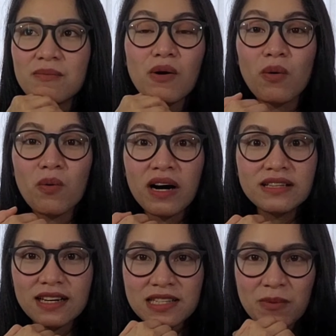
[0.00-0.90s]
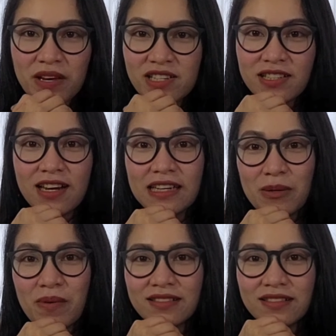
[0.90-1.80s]
makukuha nila sa page nila,
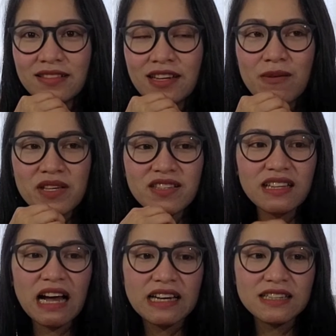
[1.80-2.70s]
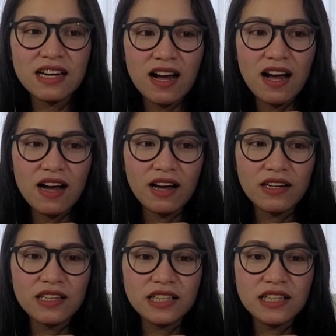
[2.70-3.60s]
di ba? Minsan kahit nga
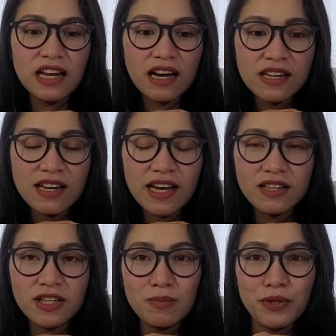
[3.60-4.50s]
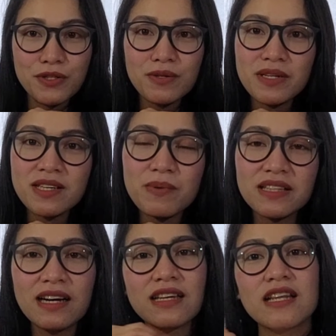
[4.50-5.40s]
hindi nila kilala in real person, basta pag
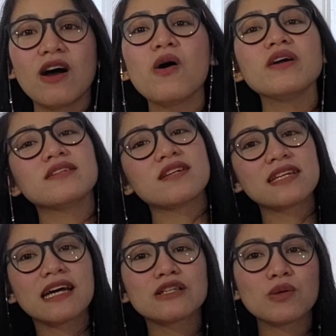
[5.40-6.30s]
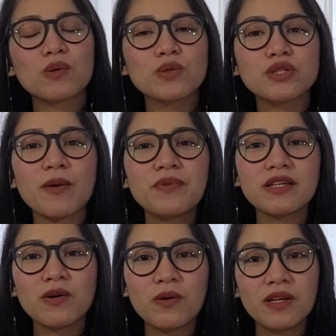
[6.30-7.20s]
nakita nila, oy, sa sikat tong shop na
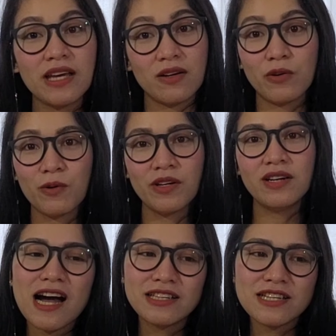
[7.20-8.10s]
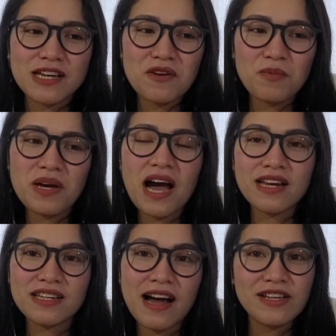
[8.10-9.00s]
to, like ko, oh, artista yung
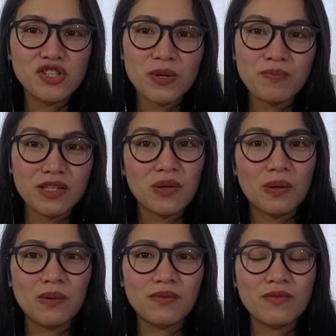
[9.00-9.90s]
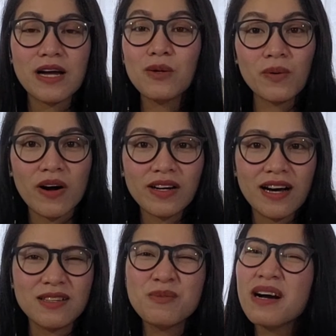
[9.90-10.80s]
may-ari ng IG shop na to, follow ko
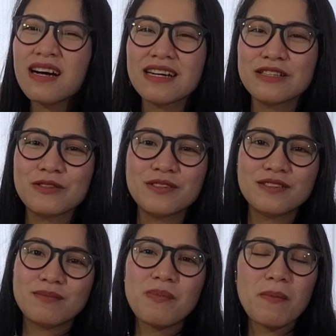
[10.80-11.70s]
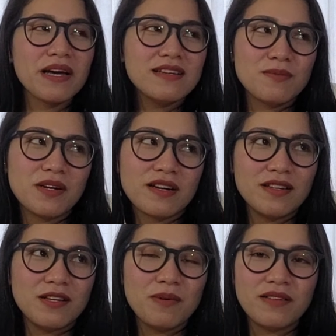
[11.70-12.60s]
agad. Yung mga ganun. Mapapaisip ka
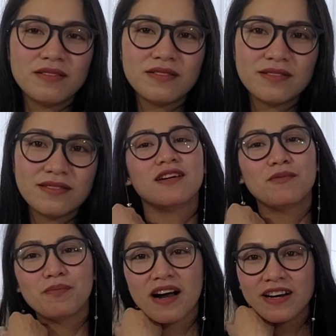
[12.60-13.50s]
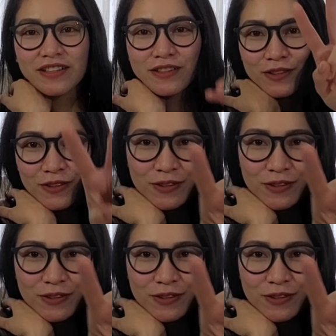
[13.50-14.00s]
rin, di ba? Part